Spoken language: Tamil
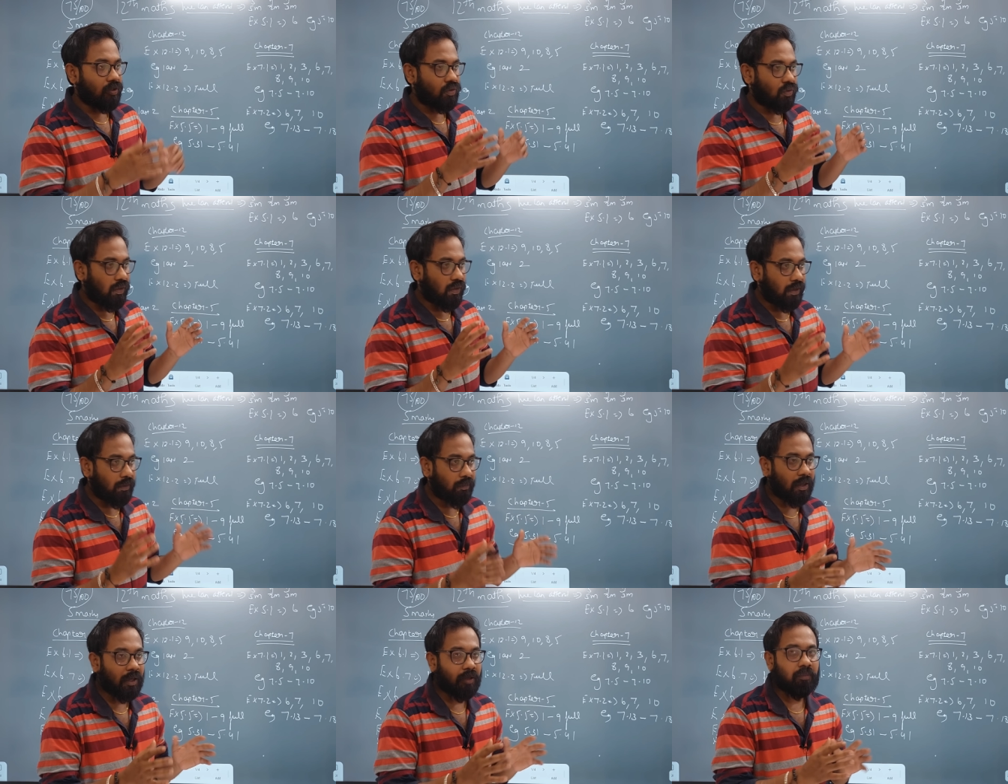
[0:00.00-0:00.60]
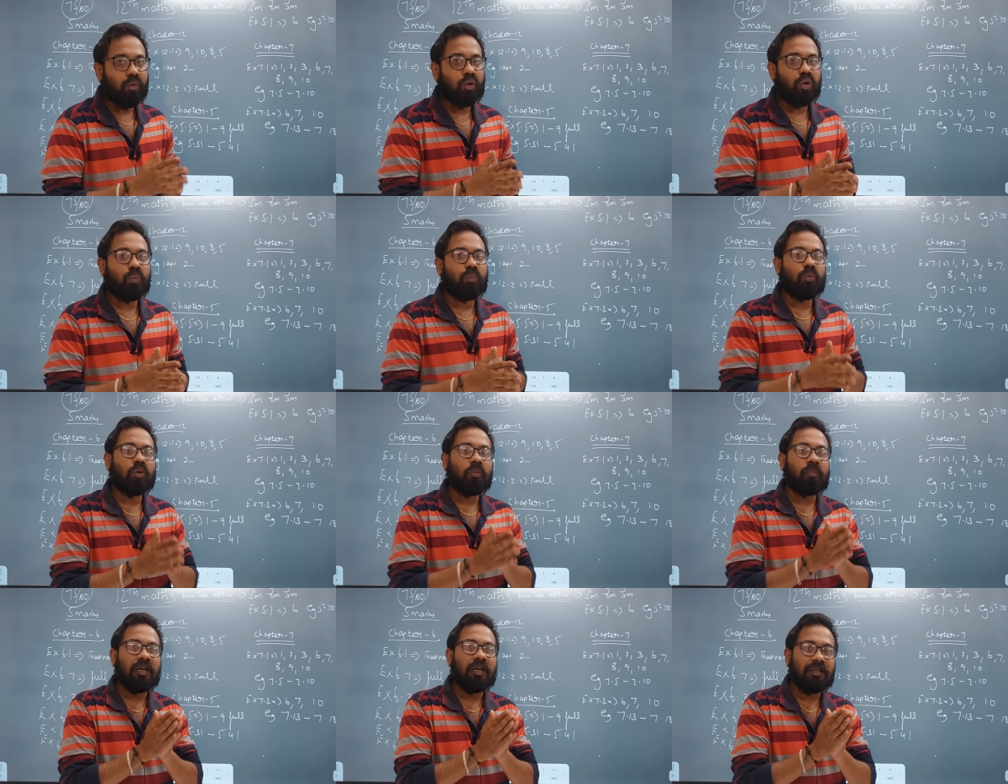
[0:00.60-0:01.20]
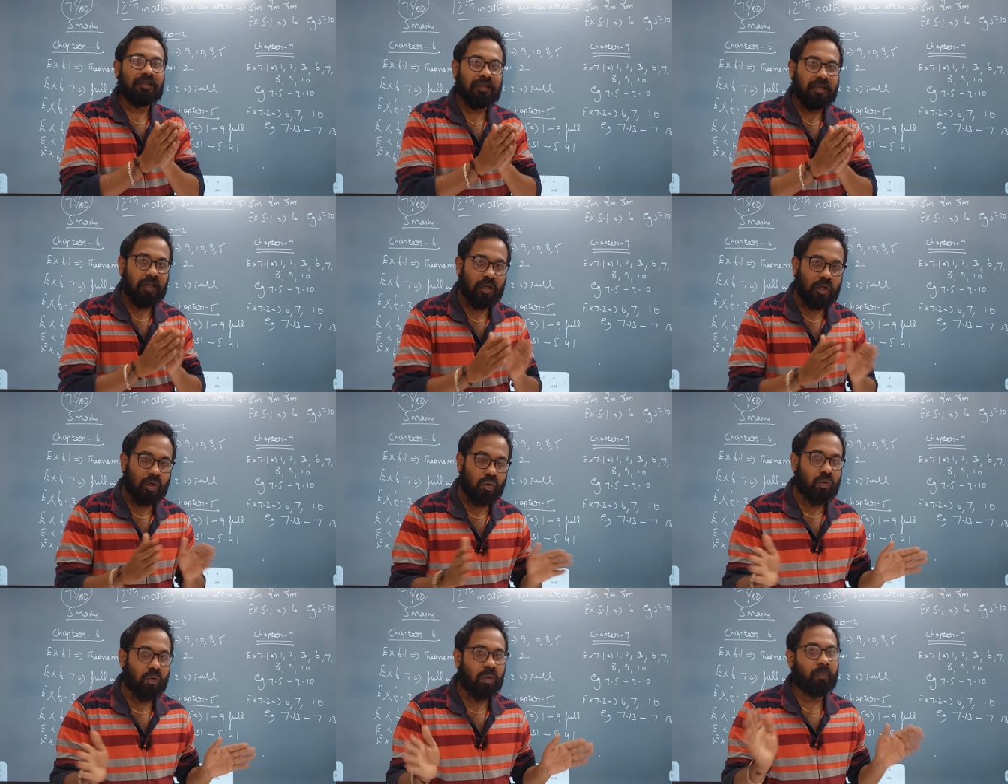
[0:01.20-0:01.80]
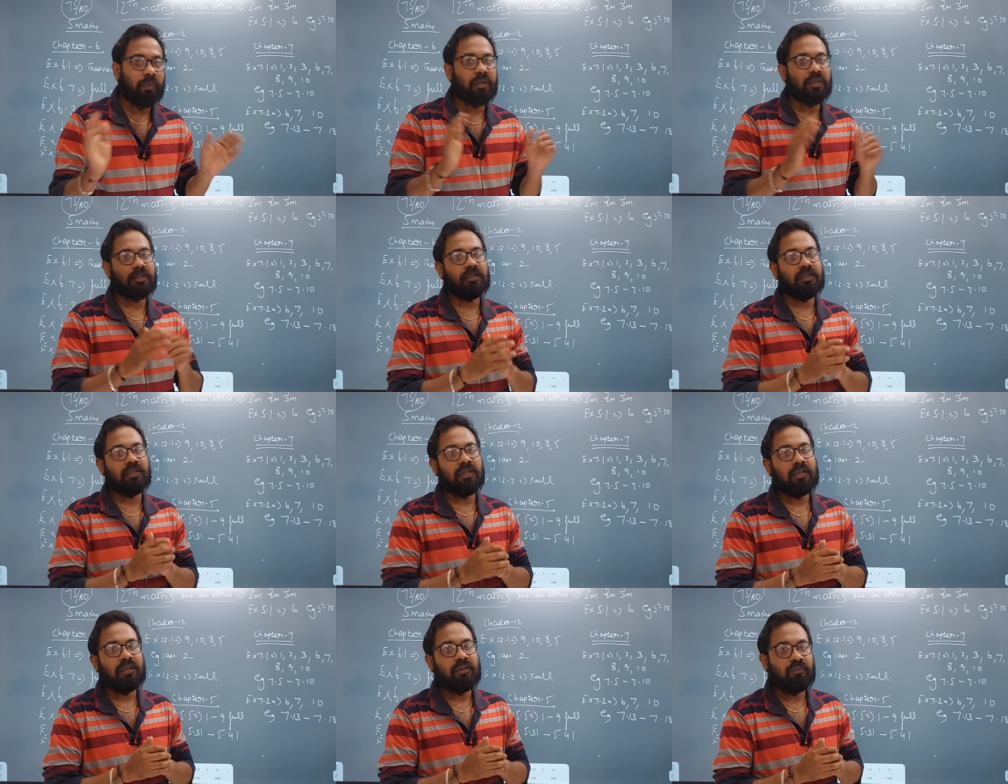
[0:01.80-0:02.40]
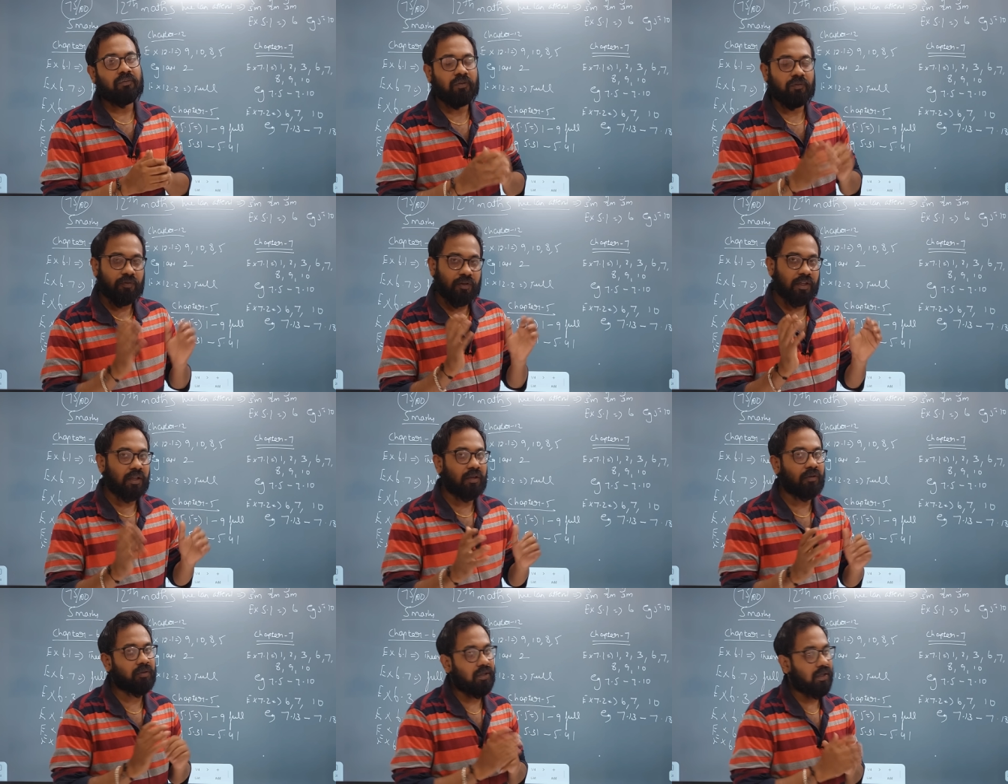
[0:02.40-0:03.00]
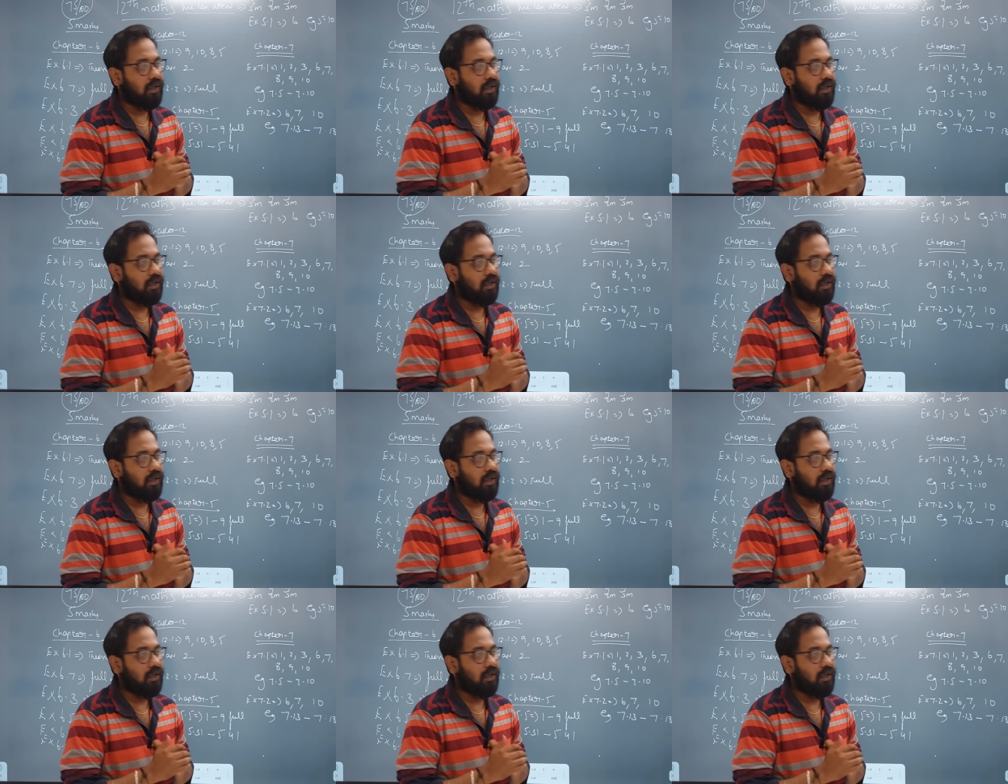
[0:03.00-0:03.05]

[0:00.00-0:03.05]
ஸோ ஒன் மார்க் மட்டும் புக் பேக் தரவாக படிச்சிருங்க ஃபிஃப்டீனாவது